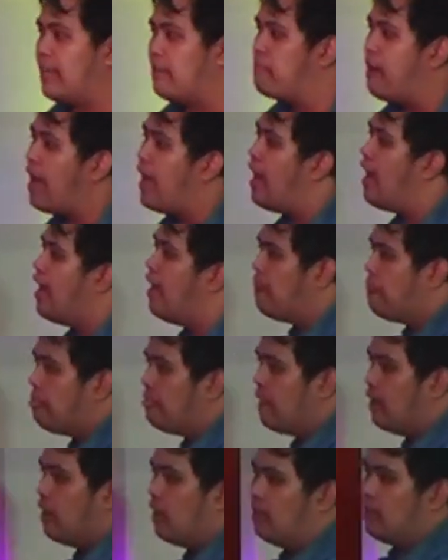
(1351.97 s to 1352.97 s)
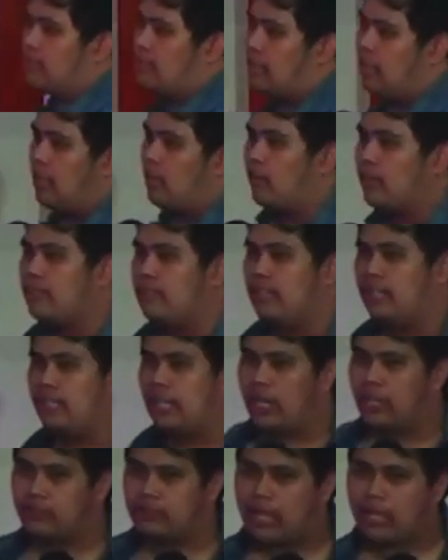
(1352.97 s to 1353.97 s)
baka, sige Lord,
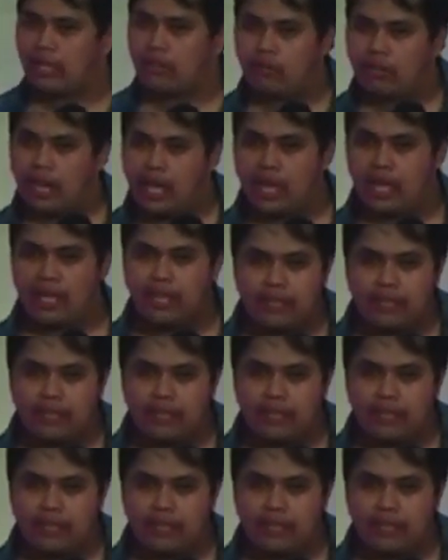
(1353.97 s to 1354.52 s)
hinihintay ko na.